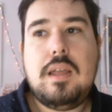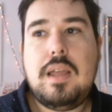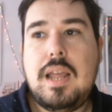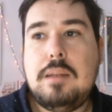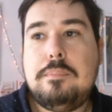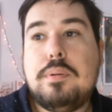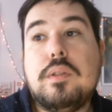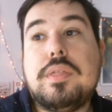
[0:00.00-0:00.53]

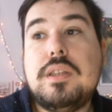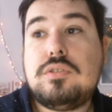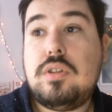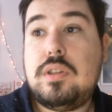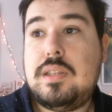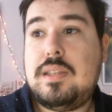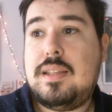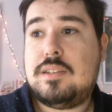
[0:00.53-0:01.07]
El
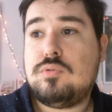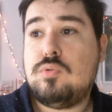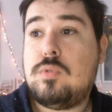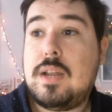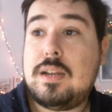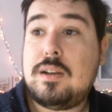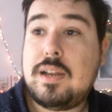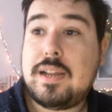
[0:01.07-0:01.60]
proceso de
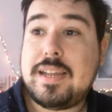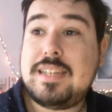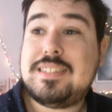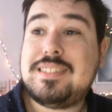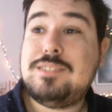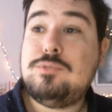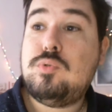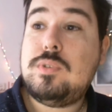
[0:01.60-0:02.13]

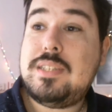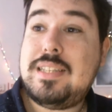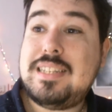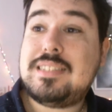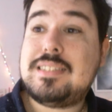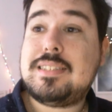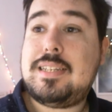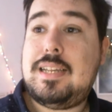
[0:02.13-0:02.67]

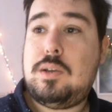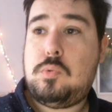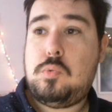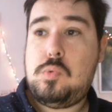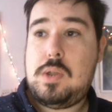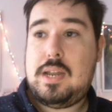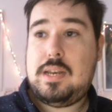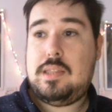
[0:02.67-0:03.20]

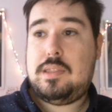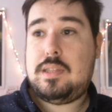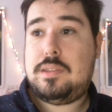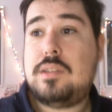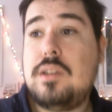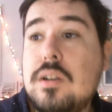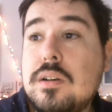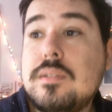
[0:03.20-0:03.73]

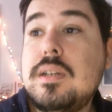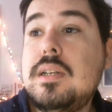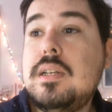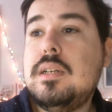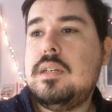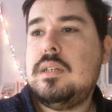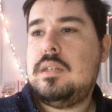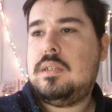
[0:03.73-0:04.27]
desregularización
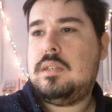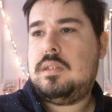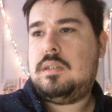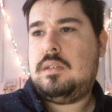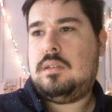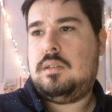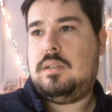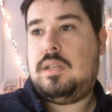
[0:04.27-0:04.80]

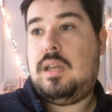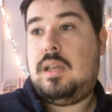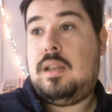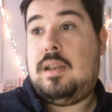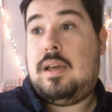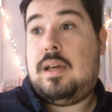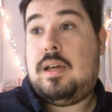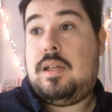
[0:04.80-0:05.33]
de
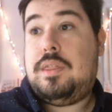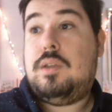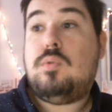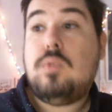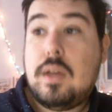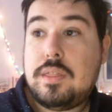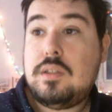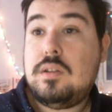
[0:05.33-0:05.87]
la
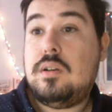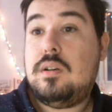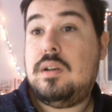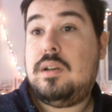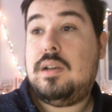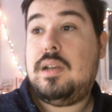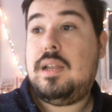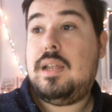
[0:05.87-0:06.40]

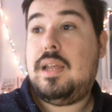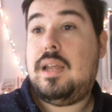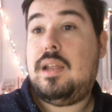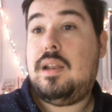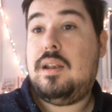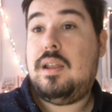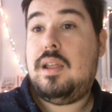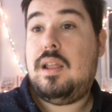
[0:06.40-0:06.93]
circulación
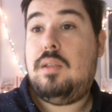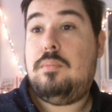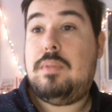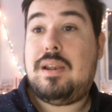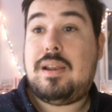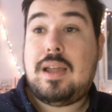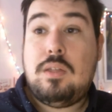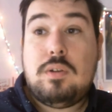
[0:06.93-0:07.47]
en el
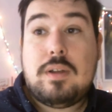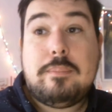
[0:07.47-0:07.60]
mercado